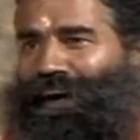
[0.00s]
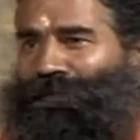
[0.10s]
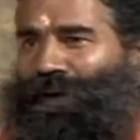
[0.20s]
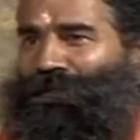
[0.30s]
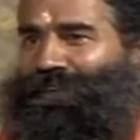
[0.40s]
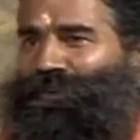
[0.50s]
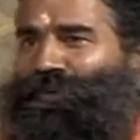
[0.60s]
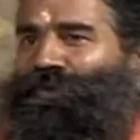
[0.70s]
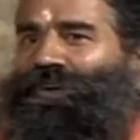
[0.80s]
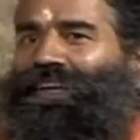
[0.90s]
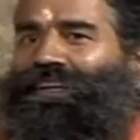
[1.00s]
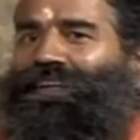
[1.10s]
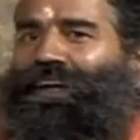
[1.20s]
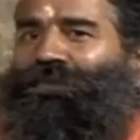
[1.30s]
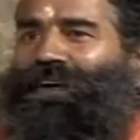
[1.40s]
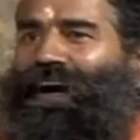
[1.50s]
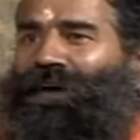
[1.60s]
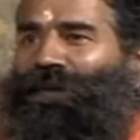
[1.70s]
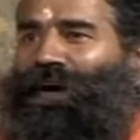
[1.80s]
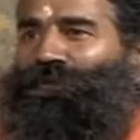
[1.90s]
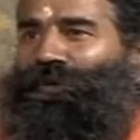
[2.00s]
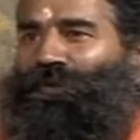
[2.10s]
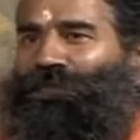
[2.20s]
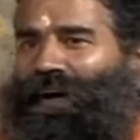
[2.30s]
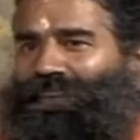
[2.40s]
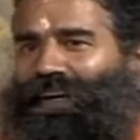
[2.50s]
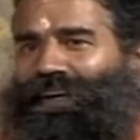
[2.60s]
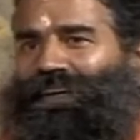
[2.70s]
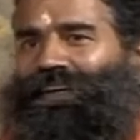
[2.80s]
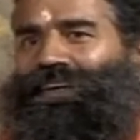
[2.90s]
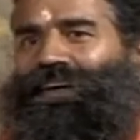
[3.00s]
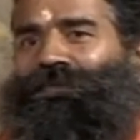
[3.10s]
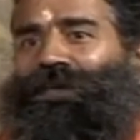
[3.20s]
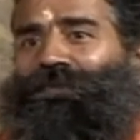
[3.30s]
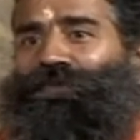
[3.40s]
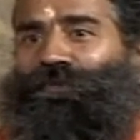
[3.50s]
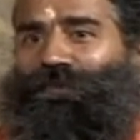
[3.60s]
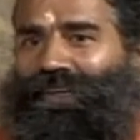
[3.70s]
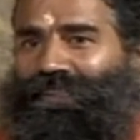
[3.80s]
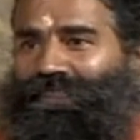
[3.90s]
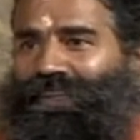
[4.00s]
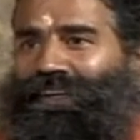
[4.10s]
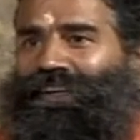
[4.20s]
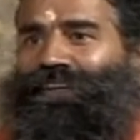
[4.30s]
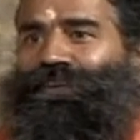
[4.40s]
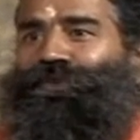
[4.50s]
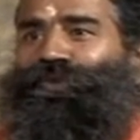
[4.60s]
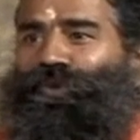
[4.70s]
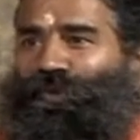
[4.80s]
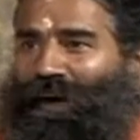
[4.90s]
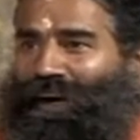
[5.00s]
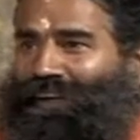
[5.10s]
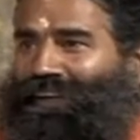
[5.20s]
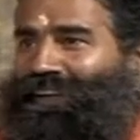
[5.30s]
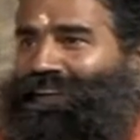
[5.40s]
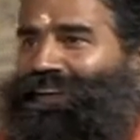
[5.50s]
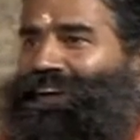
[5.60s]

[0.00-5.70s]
अब हम इनको बोले एक दिन हम कहा हम आपको माता कहें हम आपको बहन जी कहें गुरु माँ कहें